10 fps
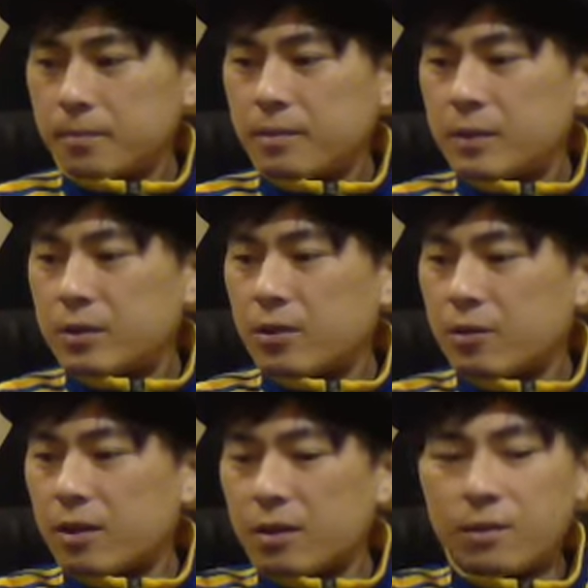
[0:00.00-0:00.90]
その
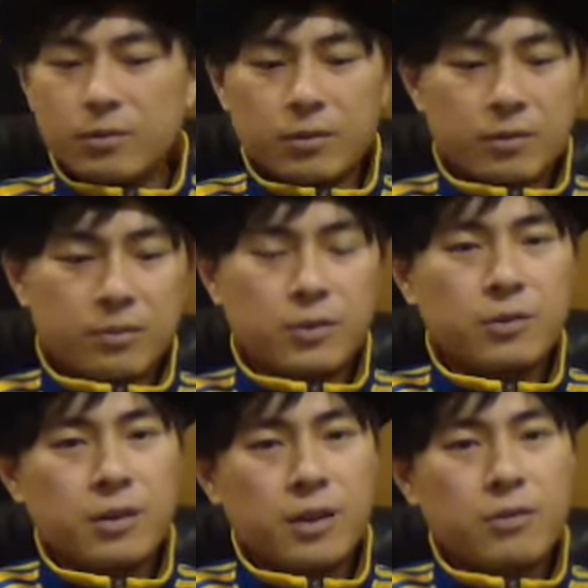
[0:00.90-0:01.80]
中でも僕が
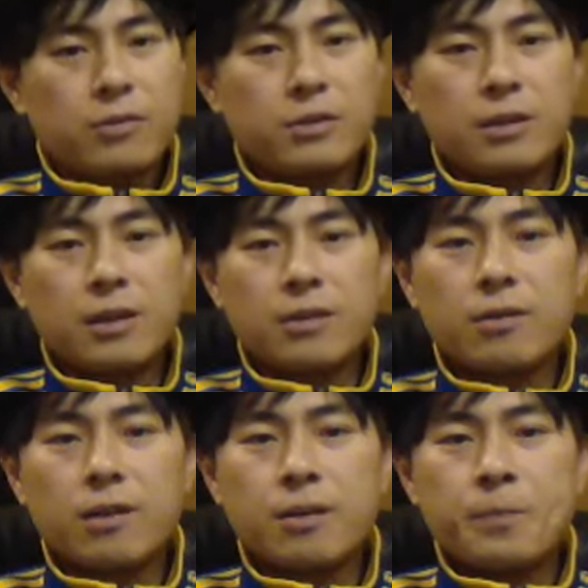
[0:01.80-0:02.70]
結構好きなの
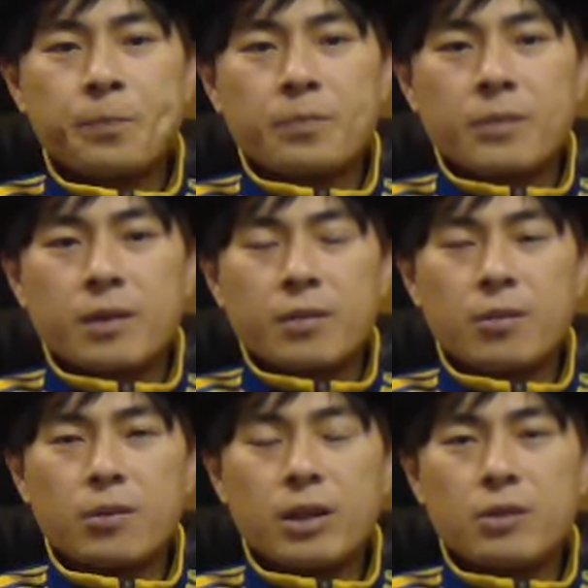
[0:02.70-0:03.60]
が古
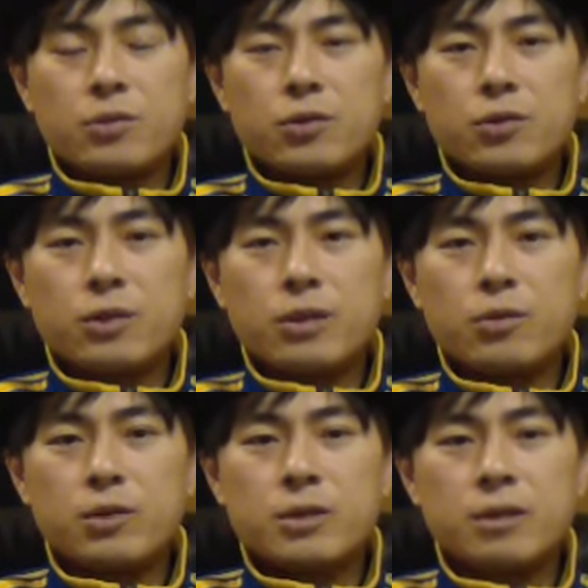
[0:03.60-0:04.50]
代宇宙飛行
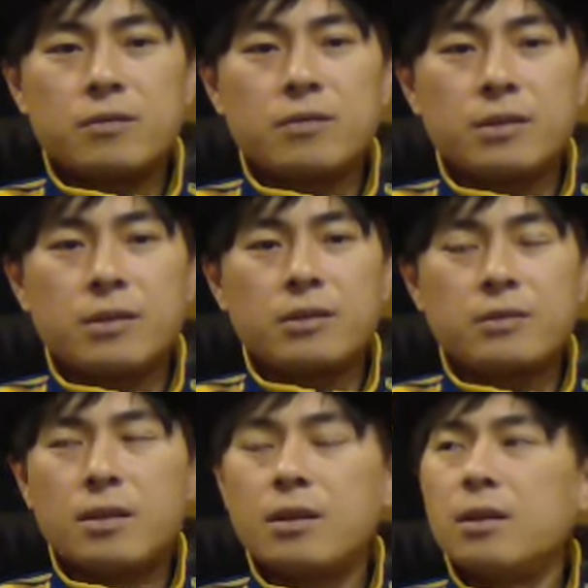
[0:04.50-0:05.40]
施設っていうやつ
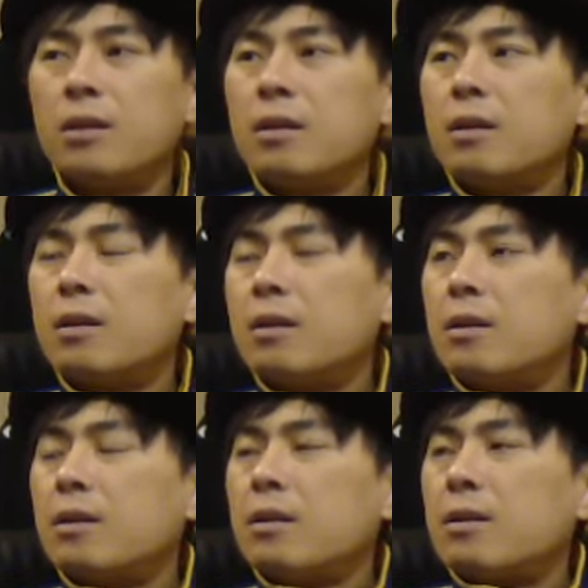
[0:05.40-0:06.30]
で
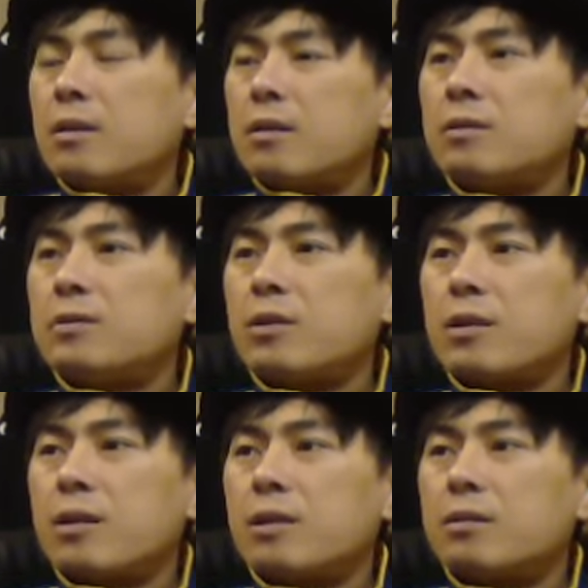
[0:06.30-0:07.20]
それ
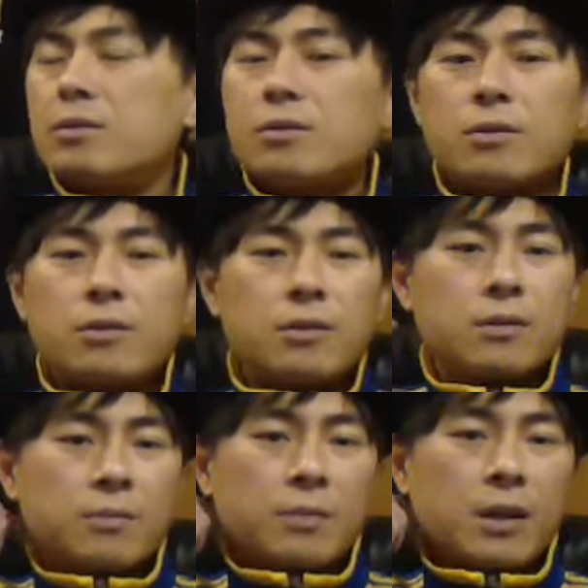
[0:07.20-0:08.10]
がその
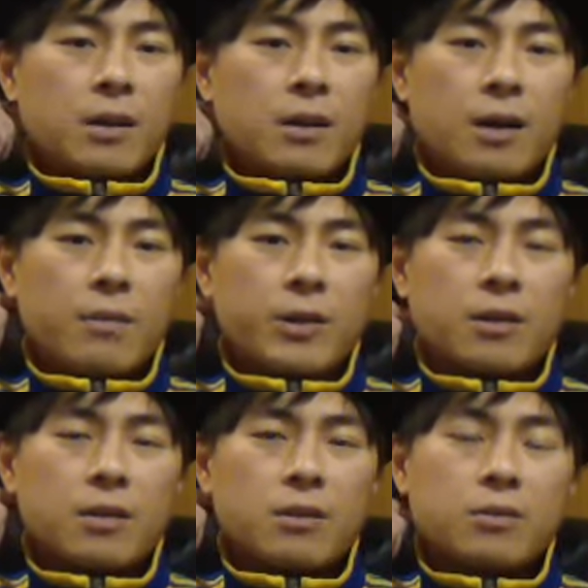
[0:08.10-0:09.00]
まあ
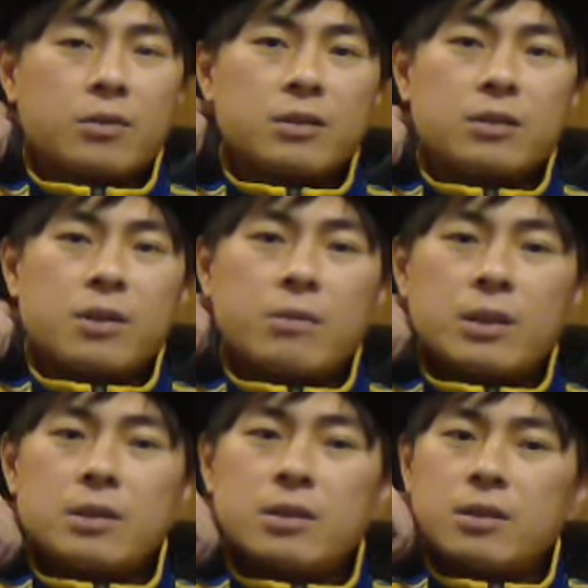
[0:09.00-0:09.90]
アメリカの
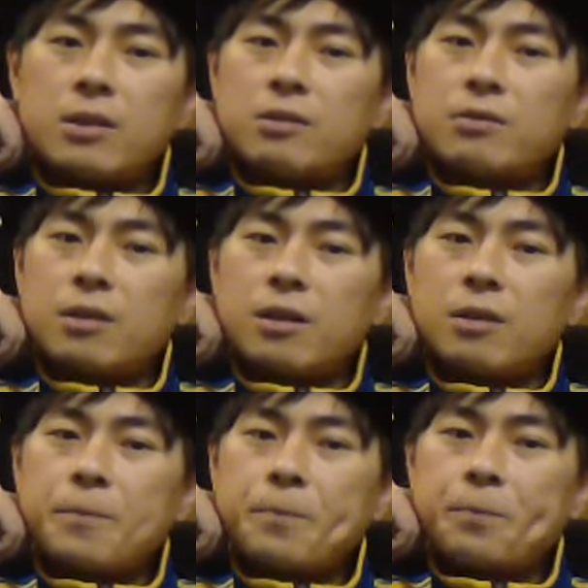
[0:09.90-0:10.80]
ディスカバリーチャンネルか
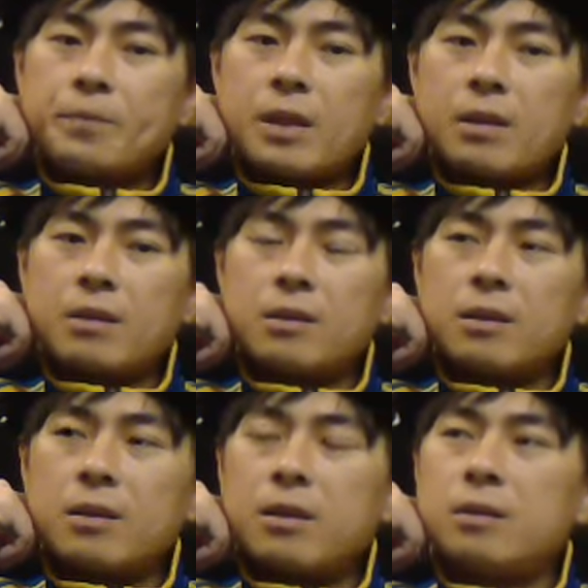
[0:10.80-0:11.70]
なんか
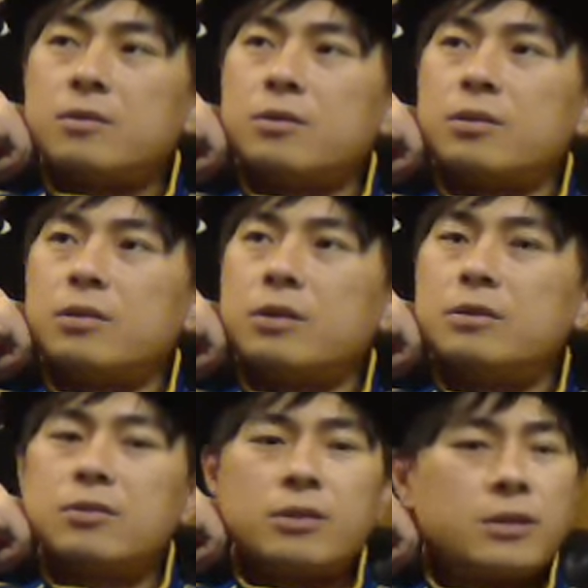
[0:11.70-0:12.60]
でその
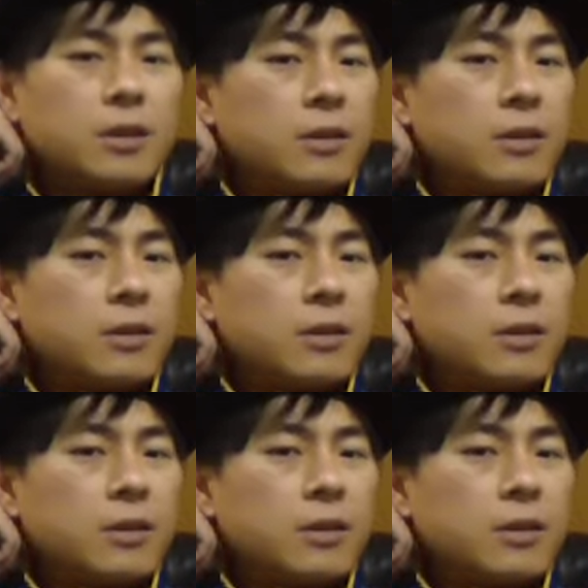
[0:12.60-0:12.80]
ヒストリーチャンネル